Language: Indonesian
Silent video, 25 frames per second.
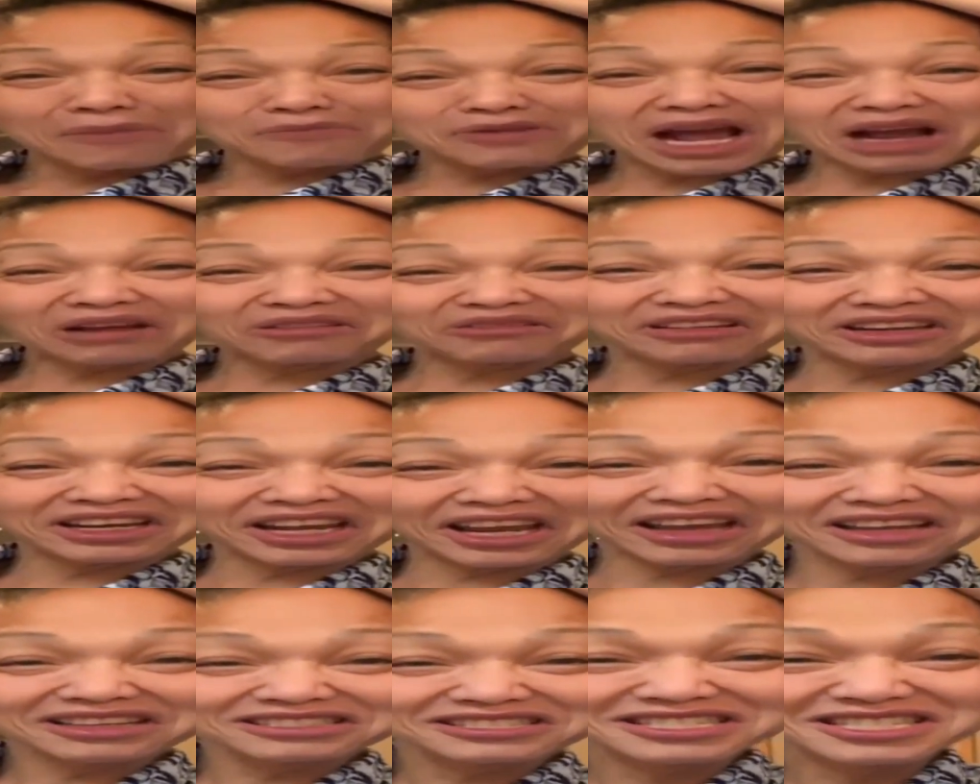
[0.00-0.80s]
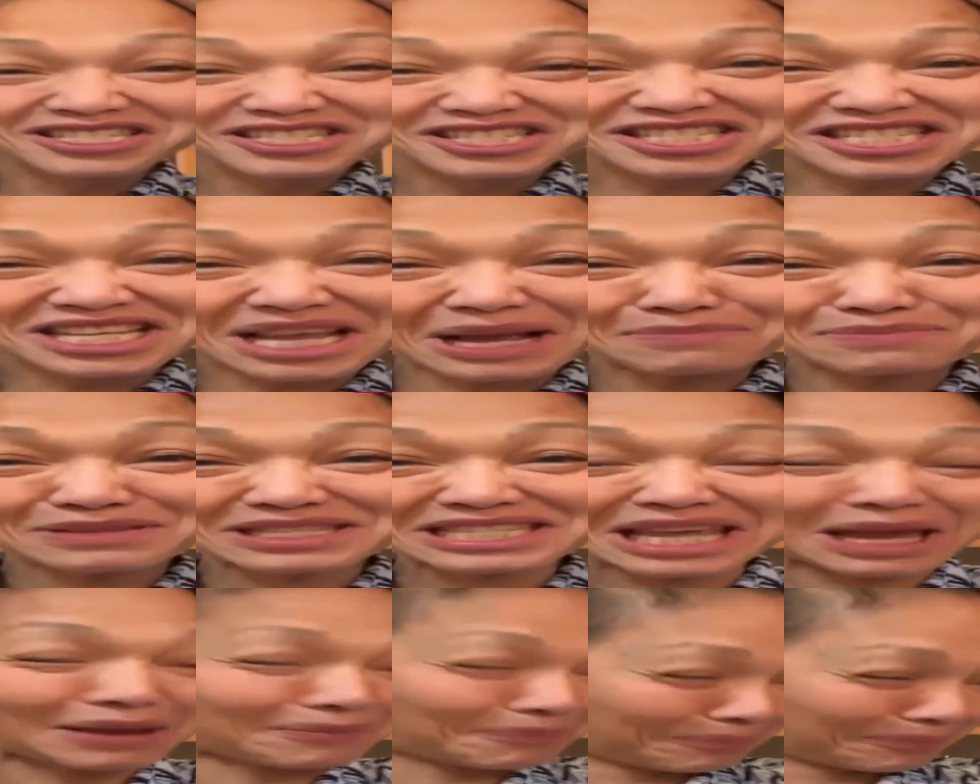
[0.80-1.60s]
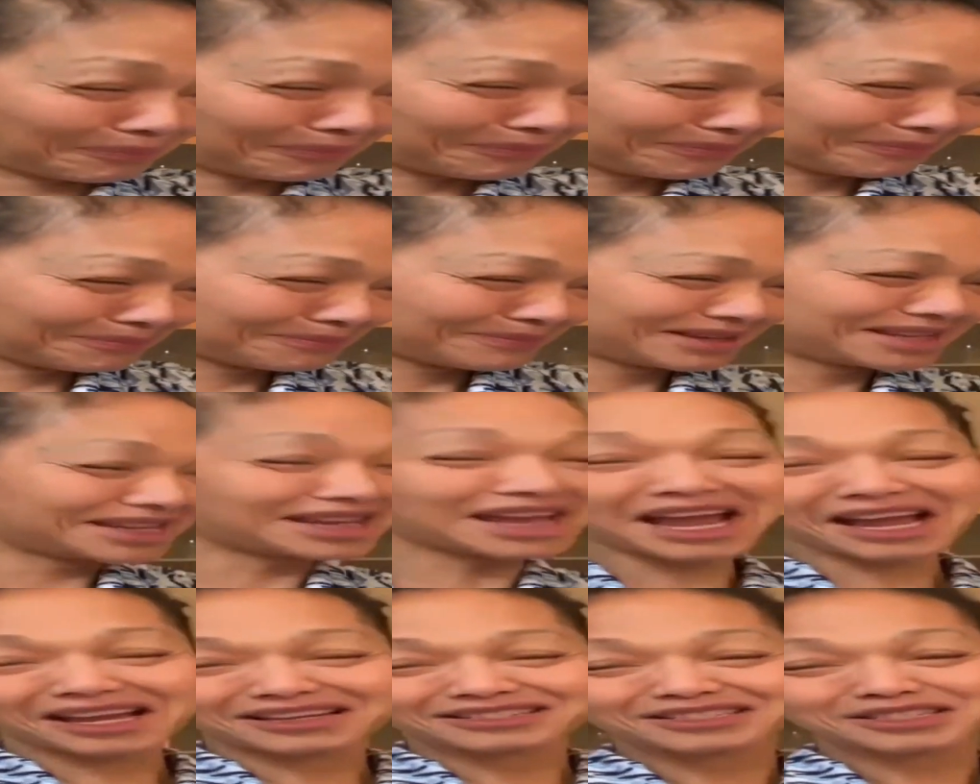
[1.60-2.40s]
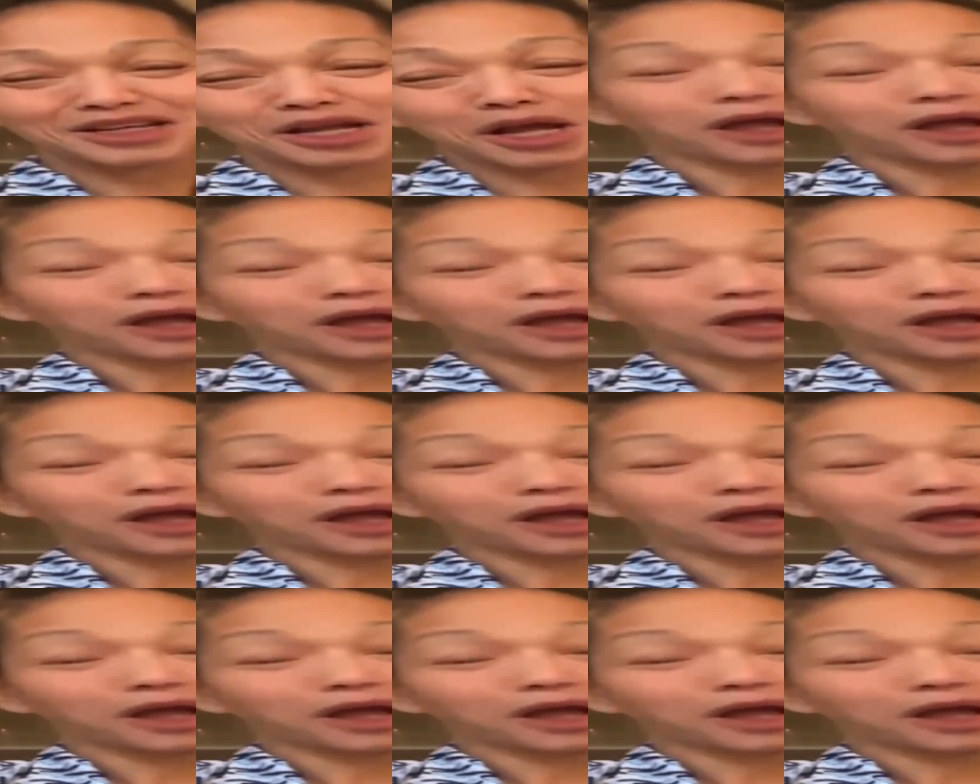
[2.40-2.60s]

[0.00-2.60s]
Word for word: rambut aku ini skep skep iya yeah.